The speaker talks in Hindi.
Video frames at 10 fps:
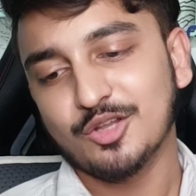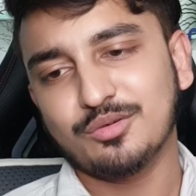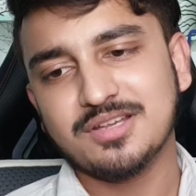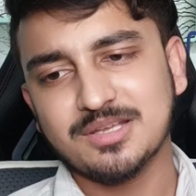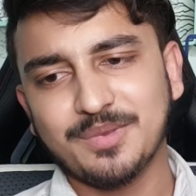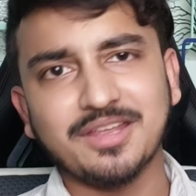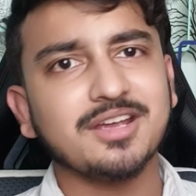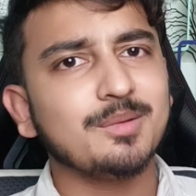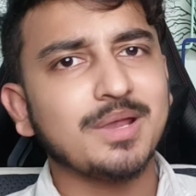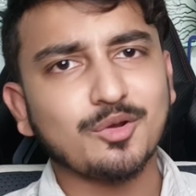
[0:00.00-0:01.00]
तो कैसे यहाँ पे
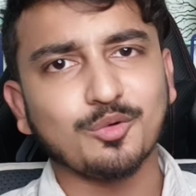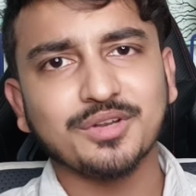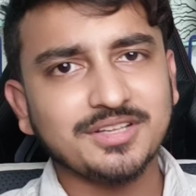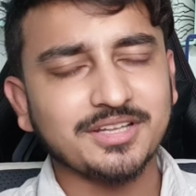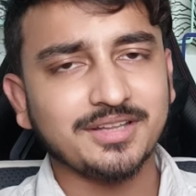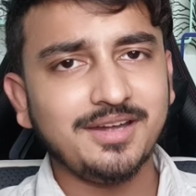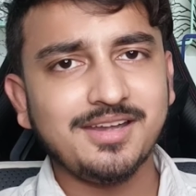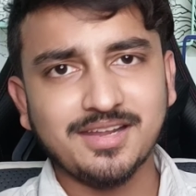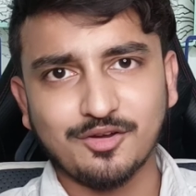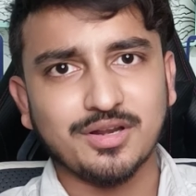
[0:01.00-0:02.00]
इनकम भाई होने देते हैं
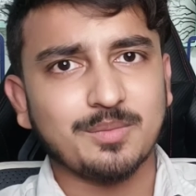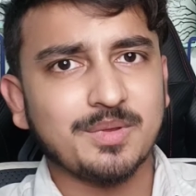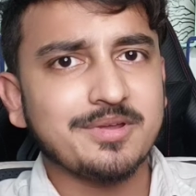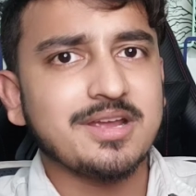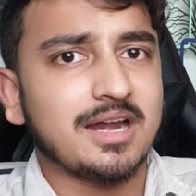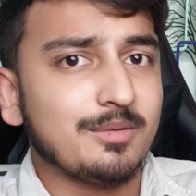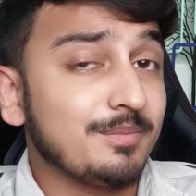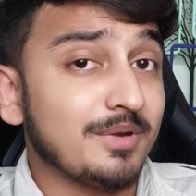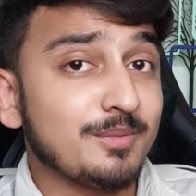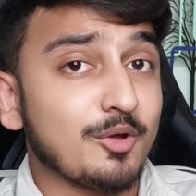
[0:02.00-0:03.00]
ठीक है और यहाँ पे गाना भाई
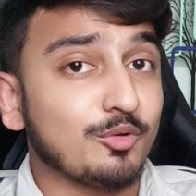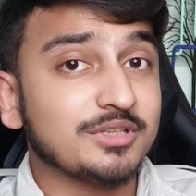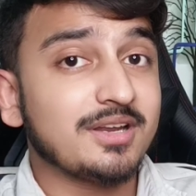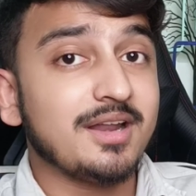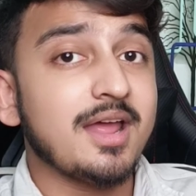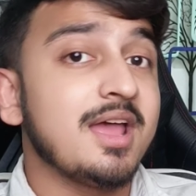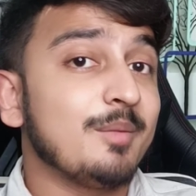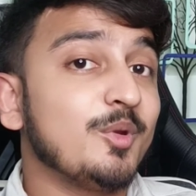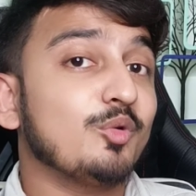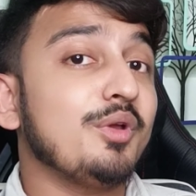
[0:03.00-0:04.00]
प्ले भाई होता रह रहा
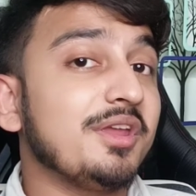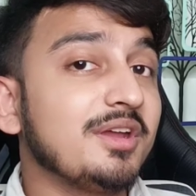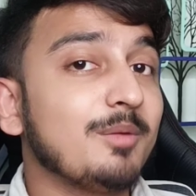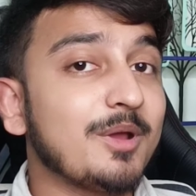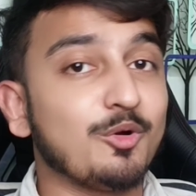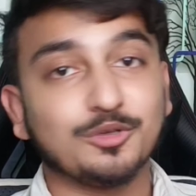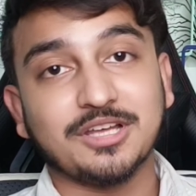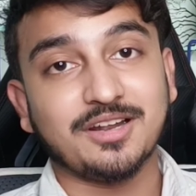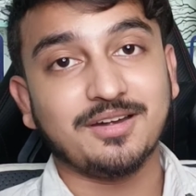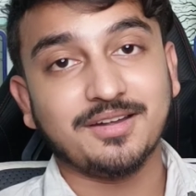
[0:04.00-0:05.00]
है मेरे को इनकम भाई
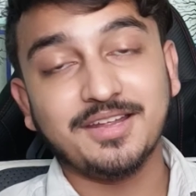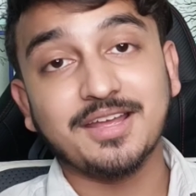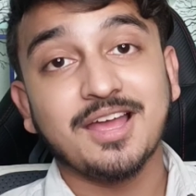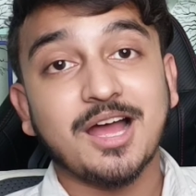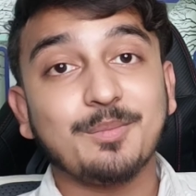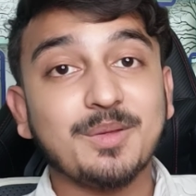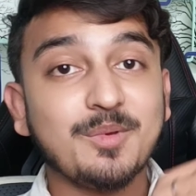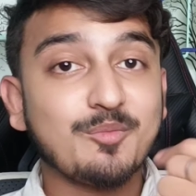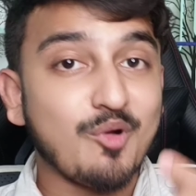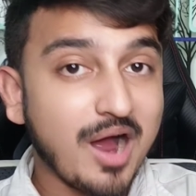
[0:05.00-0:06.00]
होता रह रहा है ठीक है अब भाई
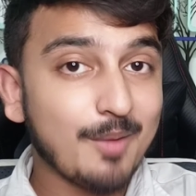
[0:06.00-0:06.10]
मैं आपको